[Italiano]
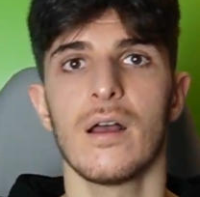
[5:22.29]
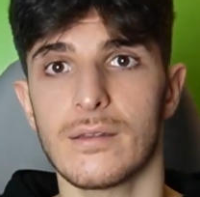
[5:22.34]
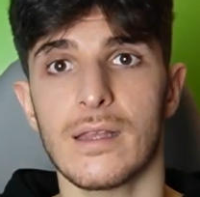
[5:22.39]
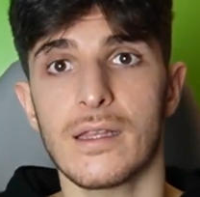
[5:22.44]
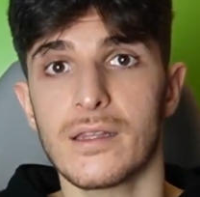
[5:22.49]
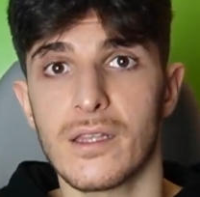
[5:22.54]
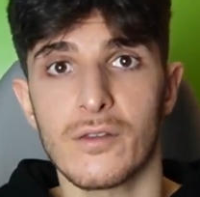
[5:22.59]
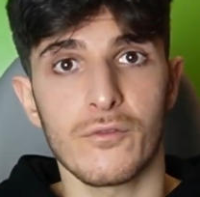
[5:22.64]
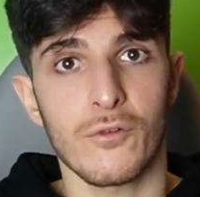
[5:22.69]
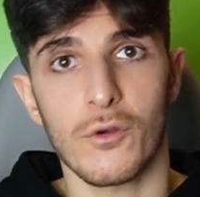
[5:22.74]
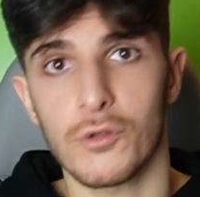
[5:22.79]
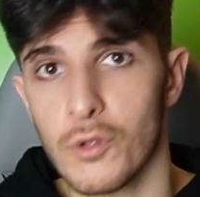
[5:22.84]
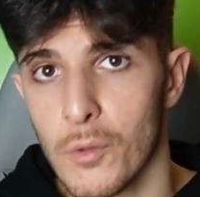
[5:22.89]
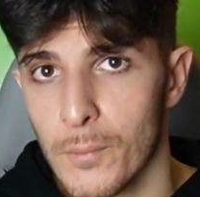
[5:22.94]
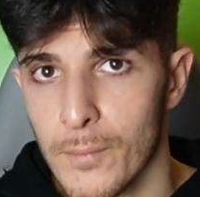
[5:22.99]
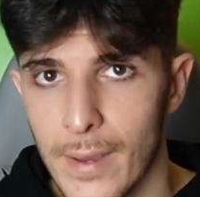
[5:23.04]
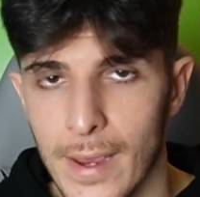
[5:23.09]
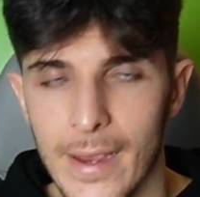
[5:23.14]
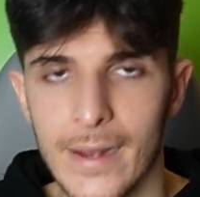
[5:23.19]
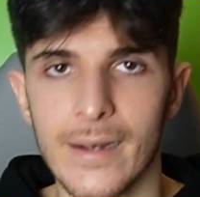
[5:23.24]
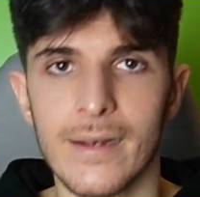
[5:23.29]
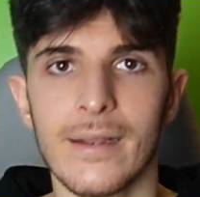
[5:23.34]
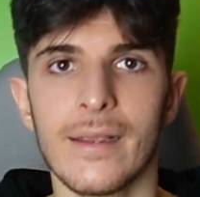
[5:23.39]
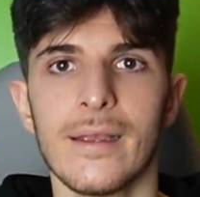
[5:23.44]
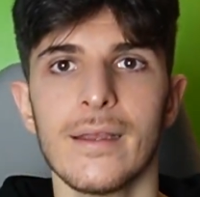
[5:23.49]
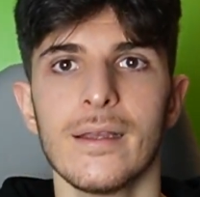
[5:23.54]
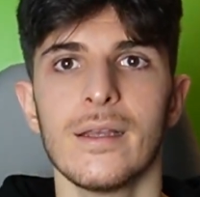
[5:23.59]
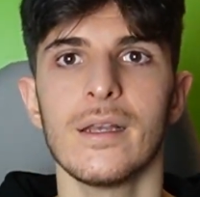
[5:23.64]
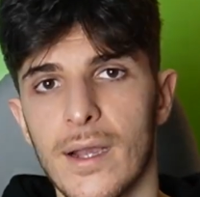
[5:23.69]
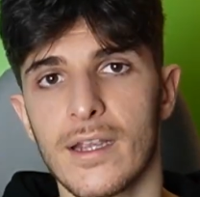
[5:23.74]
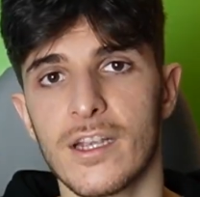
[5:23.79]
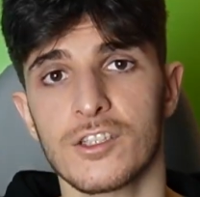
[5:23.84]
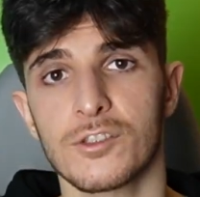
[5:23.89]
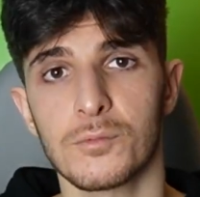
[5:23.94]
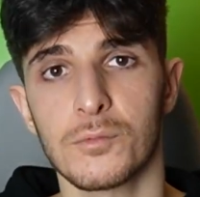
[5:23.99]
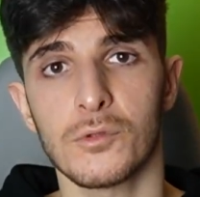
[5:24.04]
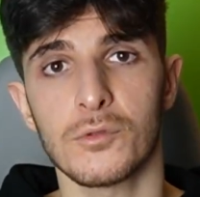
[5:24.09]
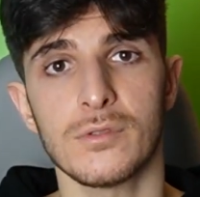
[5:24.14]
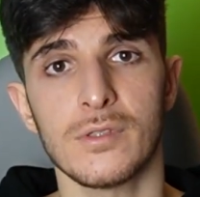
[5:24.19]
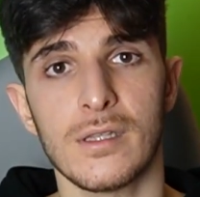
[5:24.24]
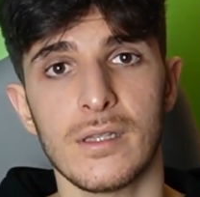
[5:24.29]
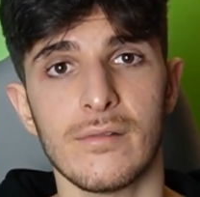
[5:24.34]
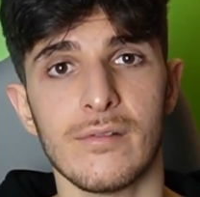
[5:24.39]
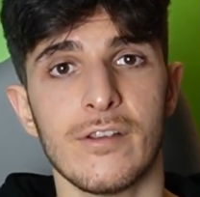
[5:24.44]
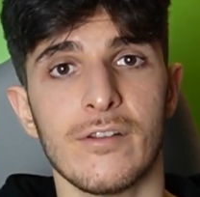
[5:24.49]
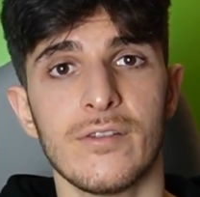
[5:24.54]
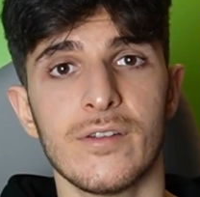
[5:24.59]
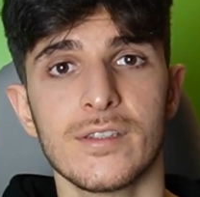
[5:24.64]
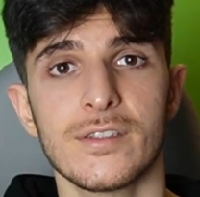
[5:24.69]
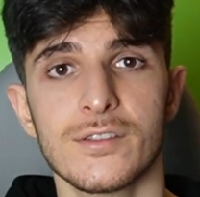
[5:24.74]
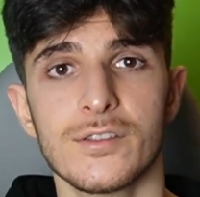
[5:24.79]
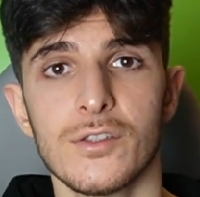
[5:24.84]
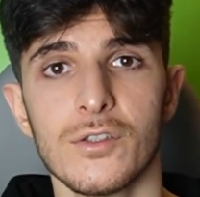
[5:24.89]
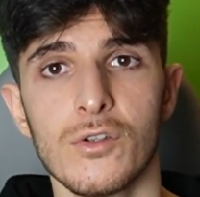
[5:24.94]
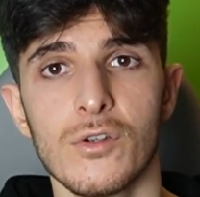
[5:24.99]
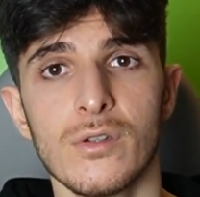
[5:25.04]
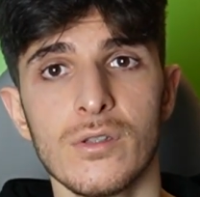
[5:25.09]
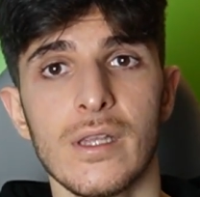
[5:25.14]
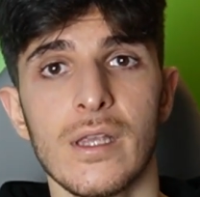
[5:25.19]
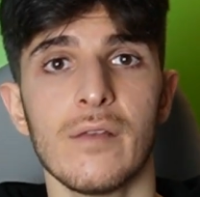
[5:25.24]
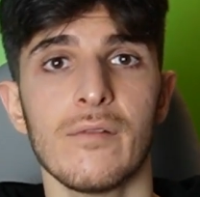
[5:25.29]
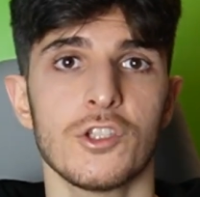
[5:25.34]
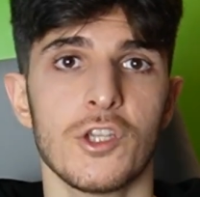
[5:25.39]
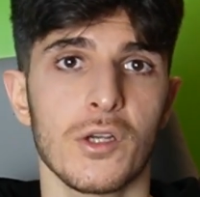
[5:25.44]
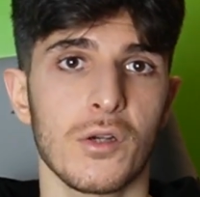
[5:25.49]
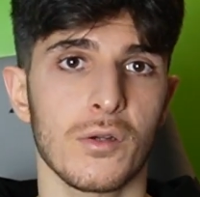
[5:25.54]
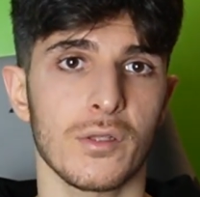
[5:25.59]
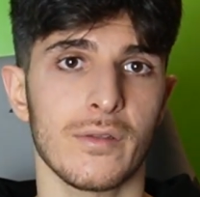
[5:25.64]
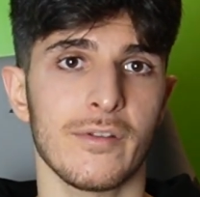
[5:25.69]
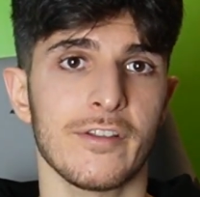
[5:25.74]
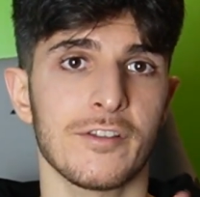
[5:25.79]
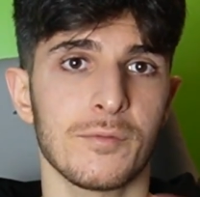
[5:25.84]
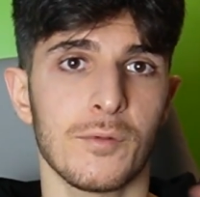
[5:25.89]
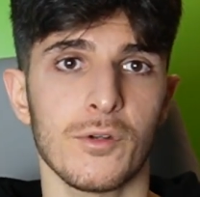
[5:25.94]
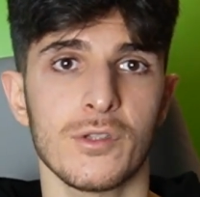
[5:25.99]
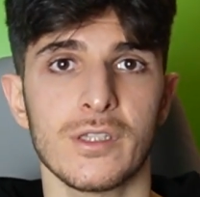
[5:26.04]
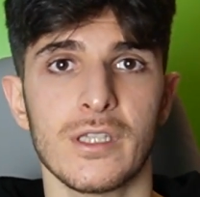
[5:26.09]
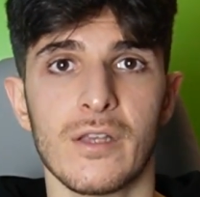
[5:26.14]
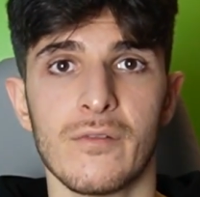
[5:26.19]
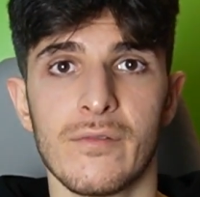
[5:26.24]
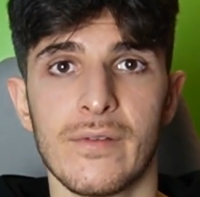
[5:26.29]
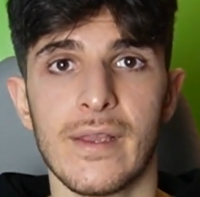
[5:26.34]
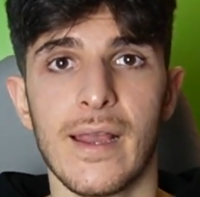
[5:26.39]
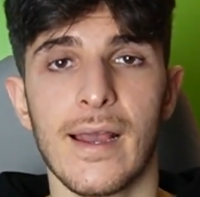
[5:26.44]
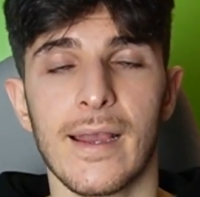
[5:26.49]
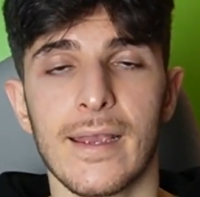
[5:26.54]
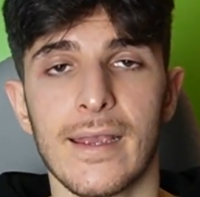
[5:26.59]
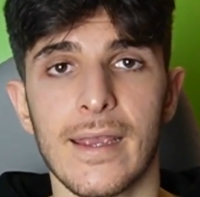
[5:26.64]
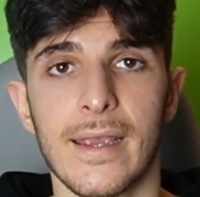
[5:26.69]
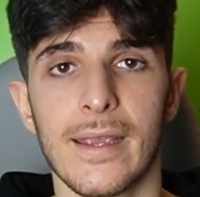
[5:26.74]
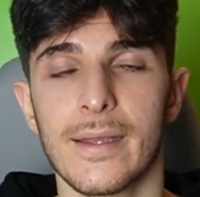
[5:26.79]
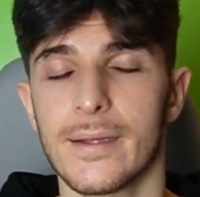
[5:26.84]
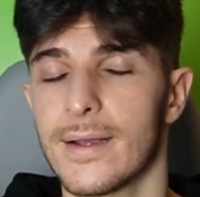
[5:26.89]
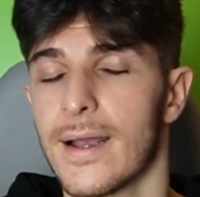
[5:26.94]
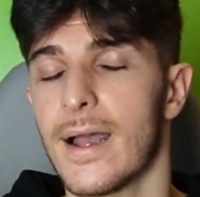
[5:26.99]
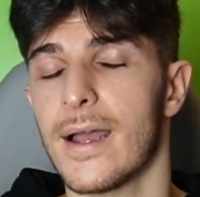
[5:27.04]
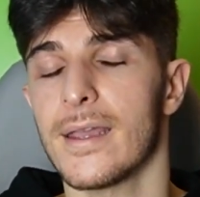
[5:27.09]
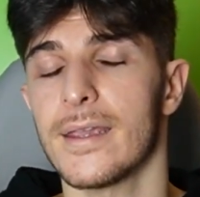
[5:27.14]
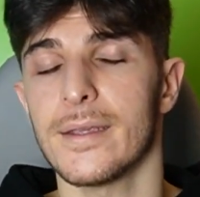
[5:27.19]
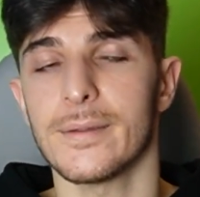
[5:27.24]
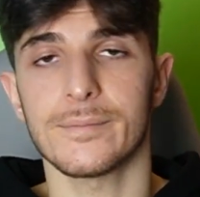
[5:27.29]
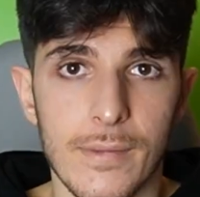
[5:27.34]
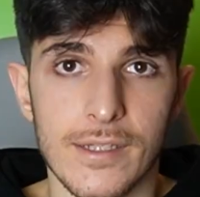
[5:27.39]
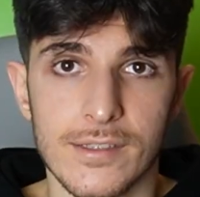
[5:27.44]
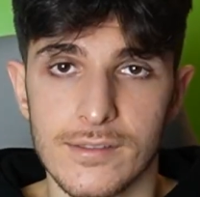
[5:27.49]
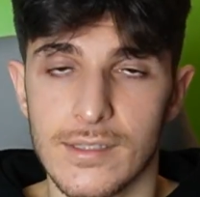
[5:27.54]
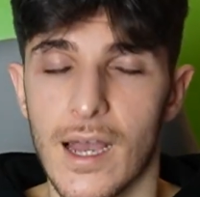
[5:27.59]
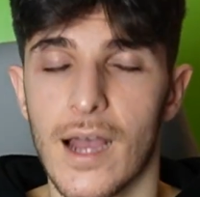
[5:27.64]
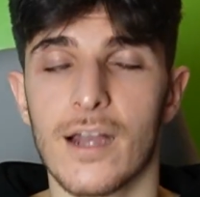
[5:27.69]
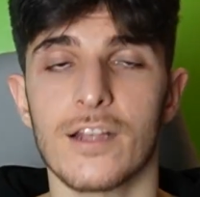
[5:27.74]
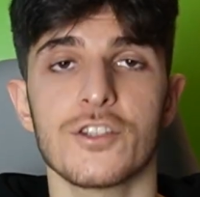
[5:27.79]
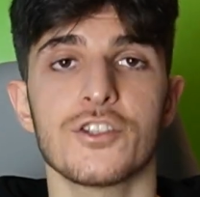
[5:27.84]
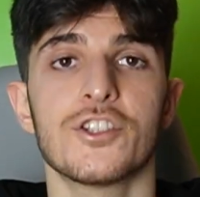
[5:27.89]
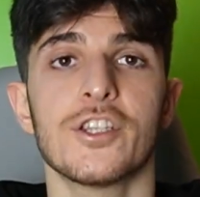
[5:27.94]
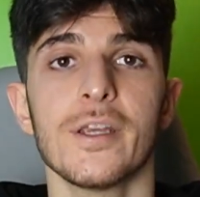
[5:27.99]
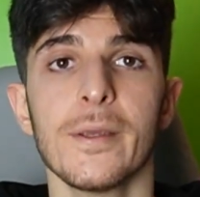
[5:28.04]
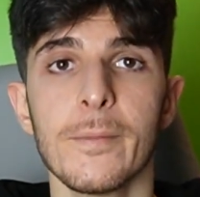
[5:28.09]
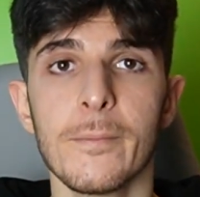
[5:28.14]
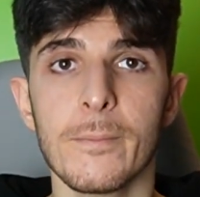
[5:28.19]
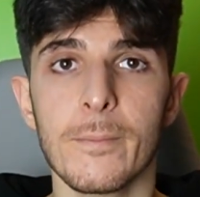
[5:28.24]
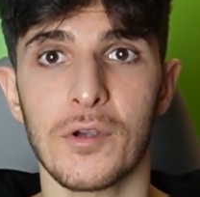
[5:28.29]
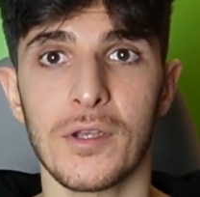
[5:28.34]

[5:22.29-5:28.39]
tante foto belle, anche spunti di riflessione, cerco di rispondervi anche ai messaggi.